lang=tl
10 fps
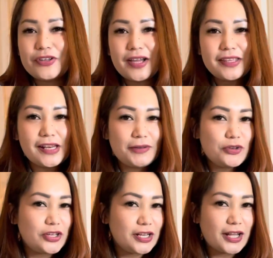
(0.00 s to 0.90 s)
so, sa yan, buhay. alam
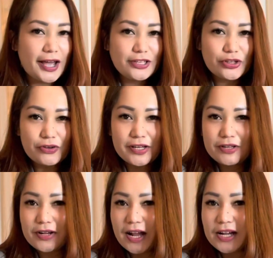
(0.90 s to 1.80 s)
niyo na guys kung
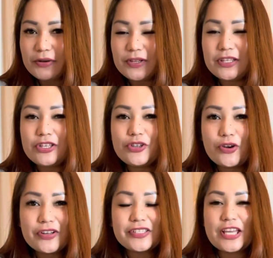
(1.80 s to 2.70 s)
anong gagawin ninyo
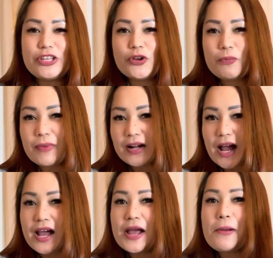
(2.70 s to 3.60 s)
sa inyong mga
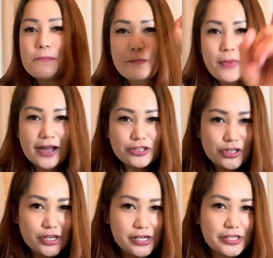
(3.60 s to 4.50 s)

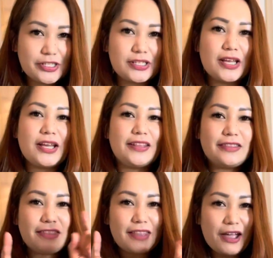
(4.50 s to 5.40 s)
bashers.
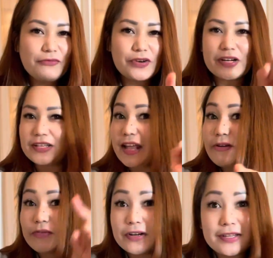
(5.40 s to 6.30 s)
Never,
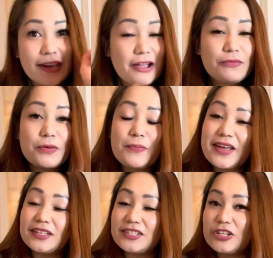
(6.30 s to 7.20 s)
never, never
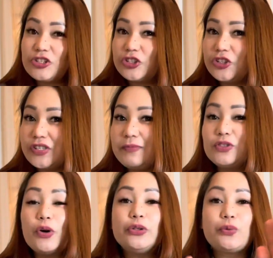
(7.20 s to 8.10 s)
pay attention to them.
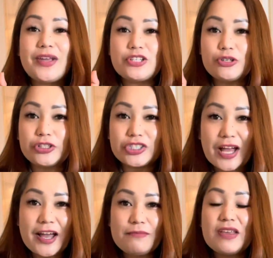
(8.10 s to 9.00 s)
Don't waste your
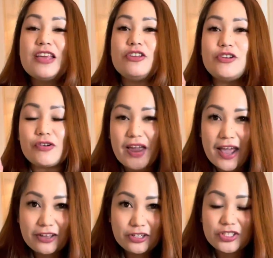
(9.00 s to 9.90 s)
time, your
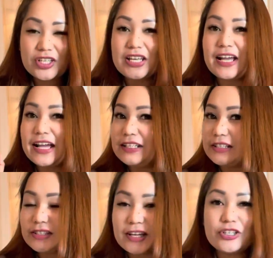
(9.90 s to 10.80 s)
energy, and
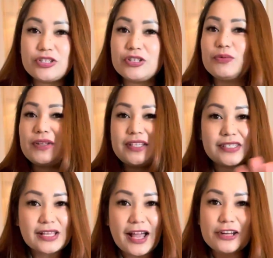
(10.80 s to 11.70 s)
attention with this
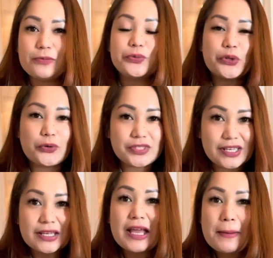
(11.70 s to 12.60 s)
kind of
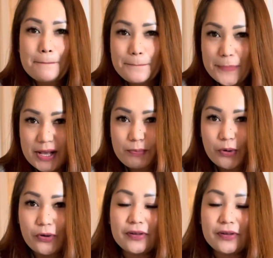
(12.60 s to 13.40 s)
toxic people.